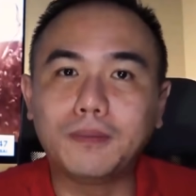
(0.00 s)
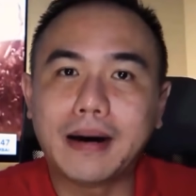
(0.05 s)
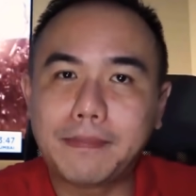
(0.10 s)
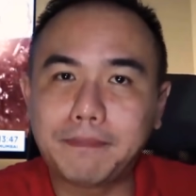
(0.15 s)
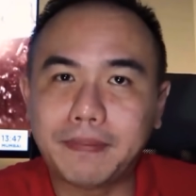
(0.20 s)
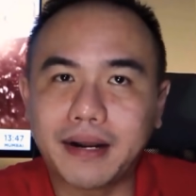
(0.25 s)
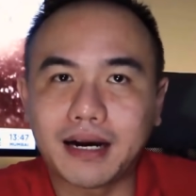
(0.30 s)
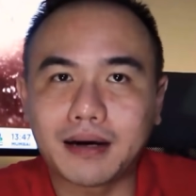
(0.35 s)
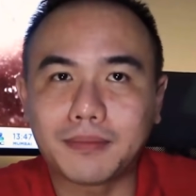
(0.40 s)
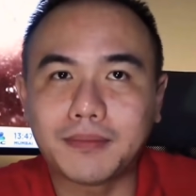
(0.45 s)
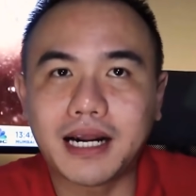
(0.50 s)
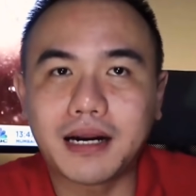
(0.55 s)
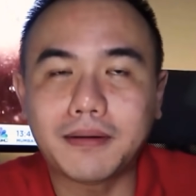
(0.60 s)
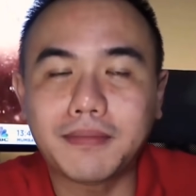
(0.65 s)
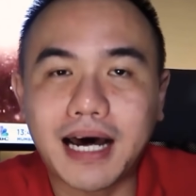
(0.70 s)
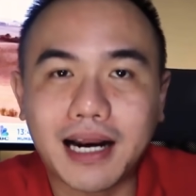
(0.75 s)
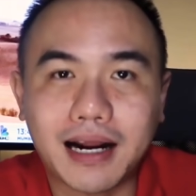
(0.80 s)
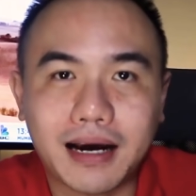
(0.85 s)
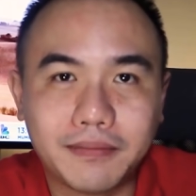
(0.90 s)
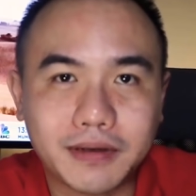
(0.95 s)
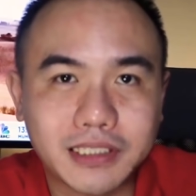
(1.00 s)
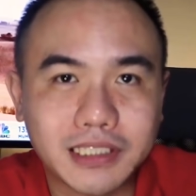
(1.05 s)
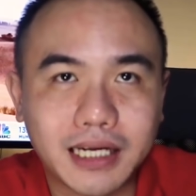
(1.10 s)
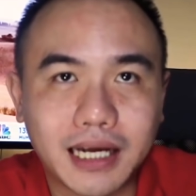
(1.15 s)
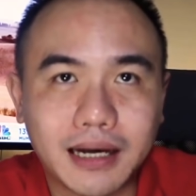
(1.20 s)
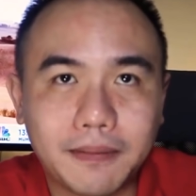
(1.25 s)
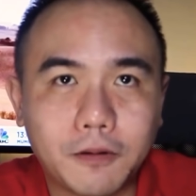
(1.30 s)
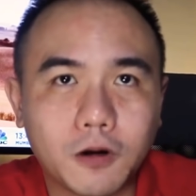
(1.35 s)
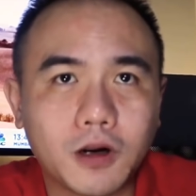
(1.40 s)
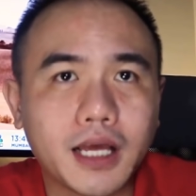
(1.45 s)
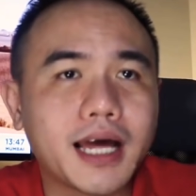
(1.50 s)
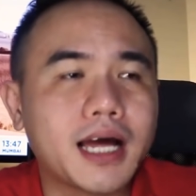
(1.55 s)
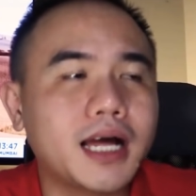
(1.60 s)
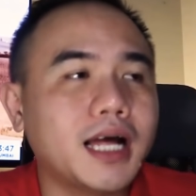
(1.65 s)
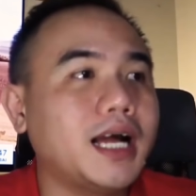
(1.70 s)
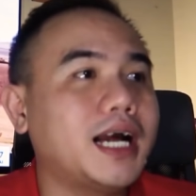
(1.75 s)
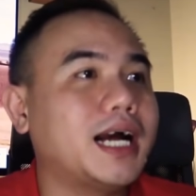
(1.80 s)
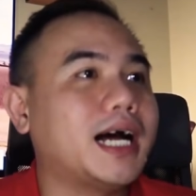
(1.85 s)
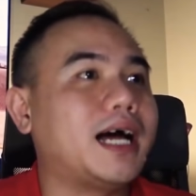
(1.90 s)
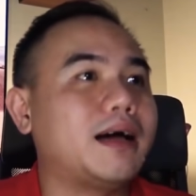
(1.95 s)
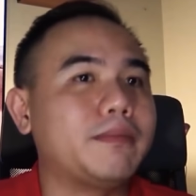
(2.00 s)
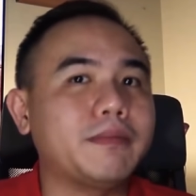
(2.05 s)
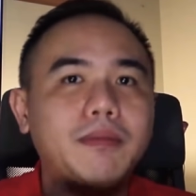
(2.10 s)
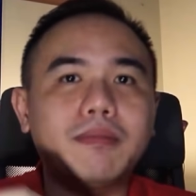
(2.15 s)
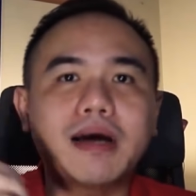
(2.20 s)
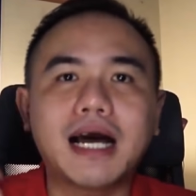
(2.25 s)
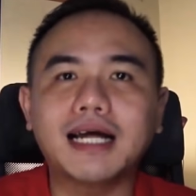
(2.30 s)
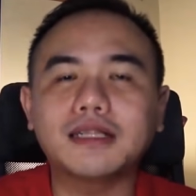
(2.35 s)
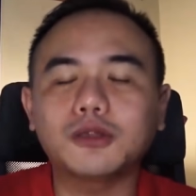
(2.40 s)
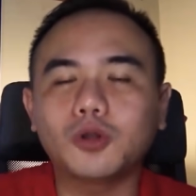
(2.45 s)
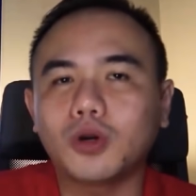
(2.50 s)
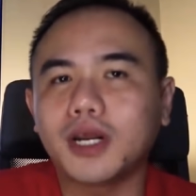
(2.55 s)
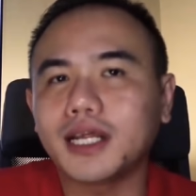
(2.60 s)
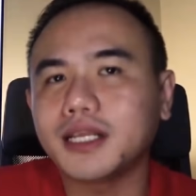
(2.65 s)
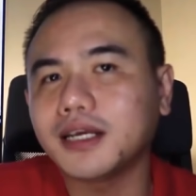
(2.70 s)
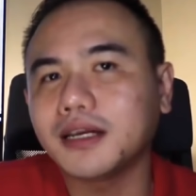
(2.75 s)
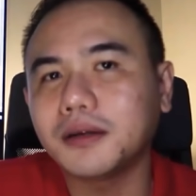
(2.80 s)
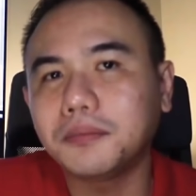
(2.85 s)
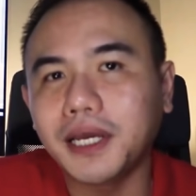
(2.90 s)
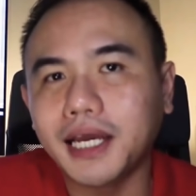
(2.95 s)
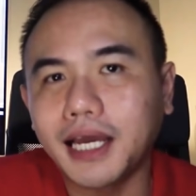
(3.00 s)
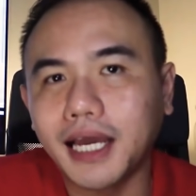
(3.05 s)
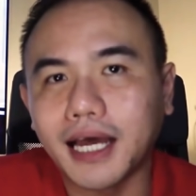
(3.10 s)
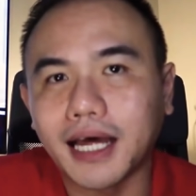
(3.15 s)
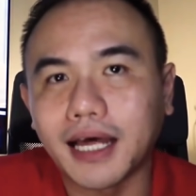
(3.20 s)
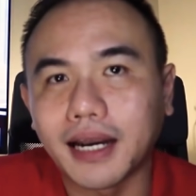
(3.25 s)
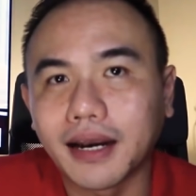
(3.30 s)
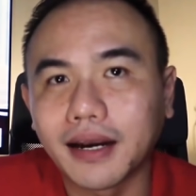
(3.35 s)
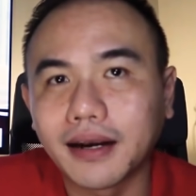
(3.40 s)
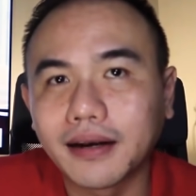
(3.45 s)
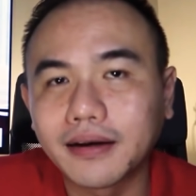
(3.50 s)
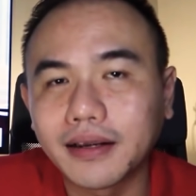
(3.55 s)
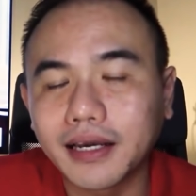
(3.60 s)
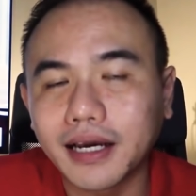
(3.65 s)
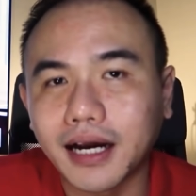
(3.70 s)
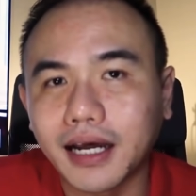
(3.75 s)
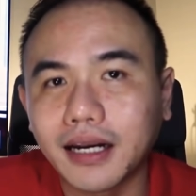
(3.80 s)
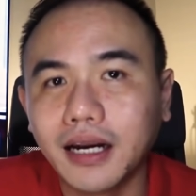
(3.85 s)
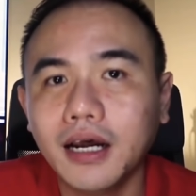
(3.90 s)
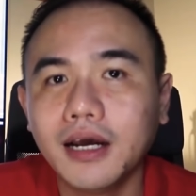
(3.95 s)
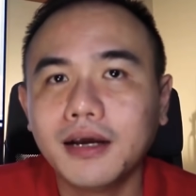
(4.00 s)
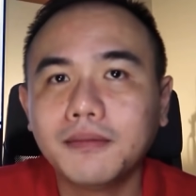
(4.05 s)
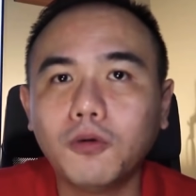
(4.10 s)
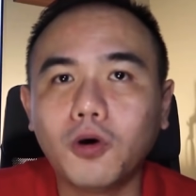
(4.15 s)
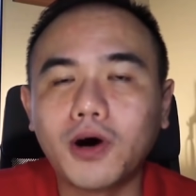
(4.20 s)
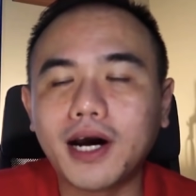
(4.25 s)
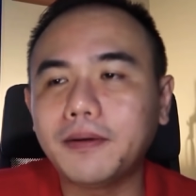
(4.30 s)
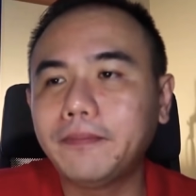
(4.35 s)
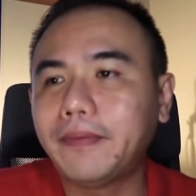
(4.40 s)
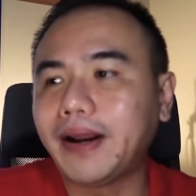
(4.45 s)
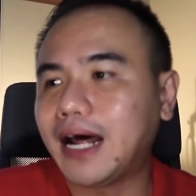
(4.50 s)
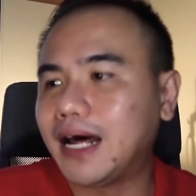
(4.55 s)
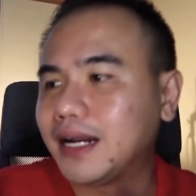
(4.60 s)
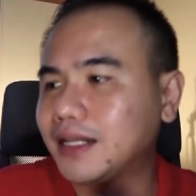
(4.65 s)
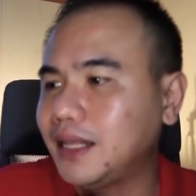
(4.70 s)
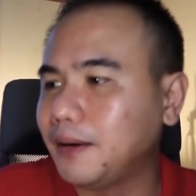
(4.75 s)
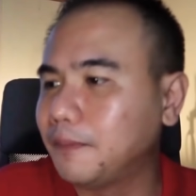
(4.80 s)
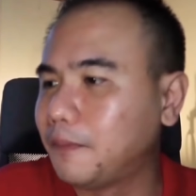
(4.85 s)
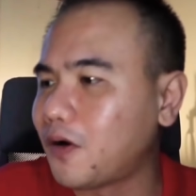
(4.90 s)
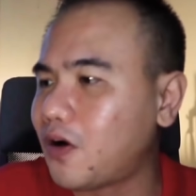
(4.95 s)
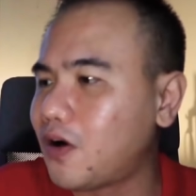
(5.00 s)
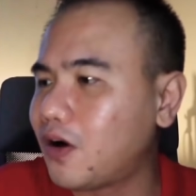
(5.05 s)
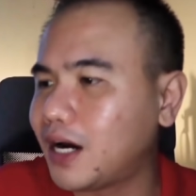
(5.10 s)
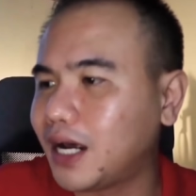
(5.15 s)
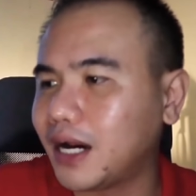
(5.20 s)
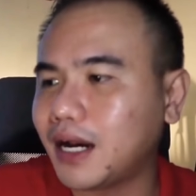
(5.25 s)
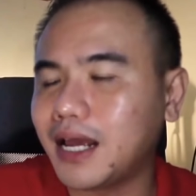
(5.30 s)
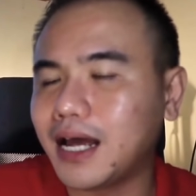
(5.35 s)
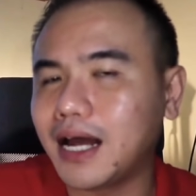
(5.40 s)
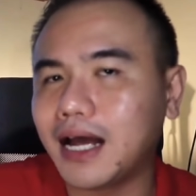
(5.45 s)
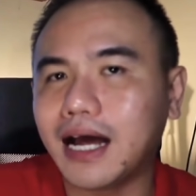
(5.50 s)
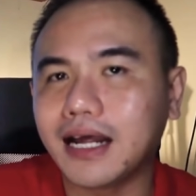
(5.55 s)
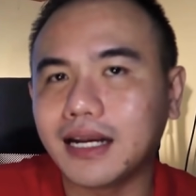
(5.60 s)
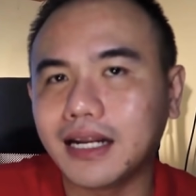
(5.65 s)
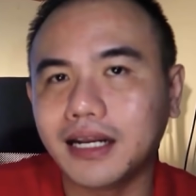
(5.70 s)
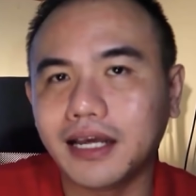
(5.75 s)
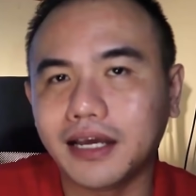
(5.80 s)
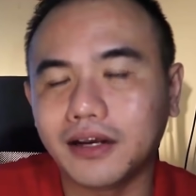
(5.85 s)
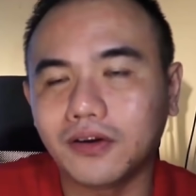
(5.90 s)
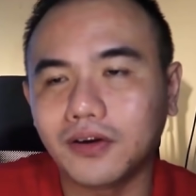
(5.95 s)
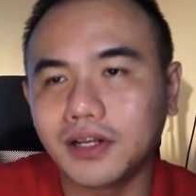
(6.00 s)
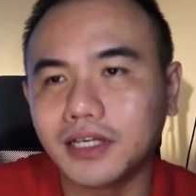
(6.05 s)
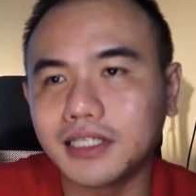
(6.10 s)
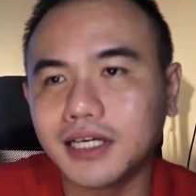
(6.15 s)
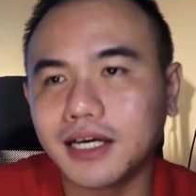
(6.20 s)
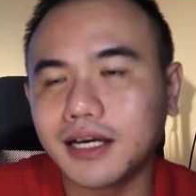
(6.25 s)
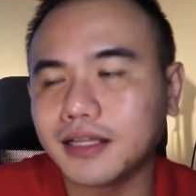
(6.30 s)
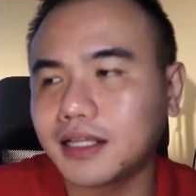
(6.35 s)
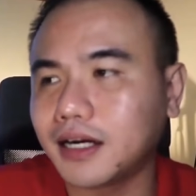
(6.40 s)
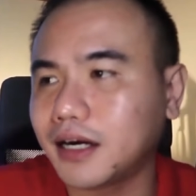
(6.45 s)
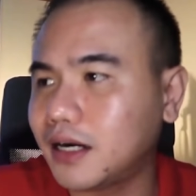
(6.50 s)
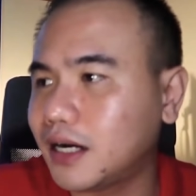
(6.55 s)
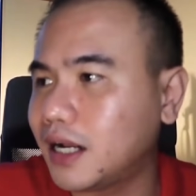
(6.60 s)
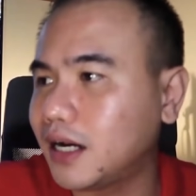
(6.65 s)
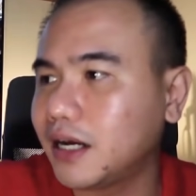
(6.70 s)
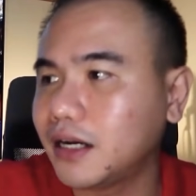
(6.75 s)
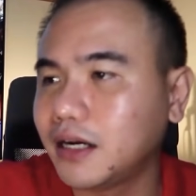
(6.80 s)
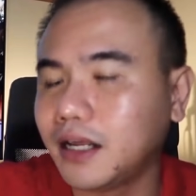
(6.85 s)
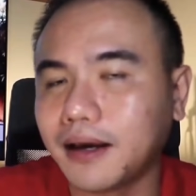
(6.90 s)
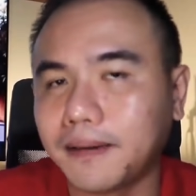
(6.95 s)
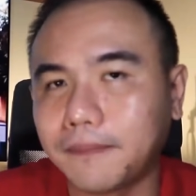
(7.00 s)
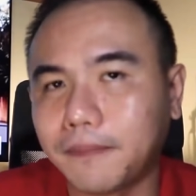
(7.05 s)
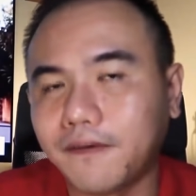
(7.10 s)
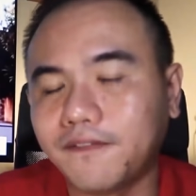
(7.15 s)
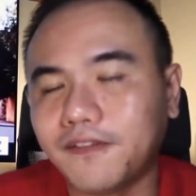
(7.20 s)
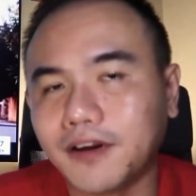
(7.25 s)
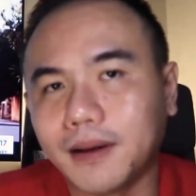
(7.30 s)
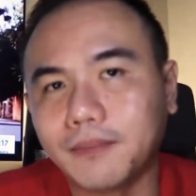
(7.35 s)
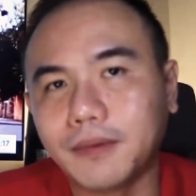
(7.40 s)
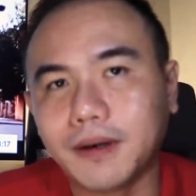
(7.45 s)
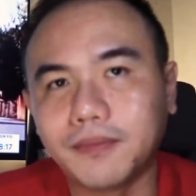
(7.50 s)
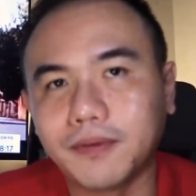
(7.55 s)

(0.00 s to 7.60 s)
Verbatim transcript: Lalu baper, marah-marah sama Singapura. Ya enggak, memang aturannya demikian. Ya kan? Bukan berarti broker yang ada di Indonesia yang terkenal yang di-approve oleh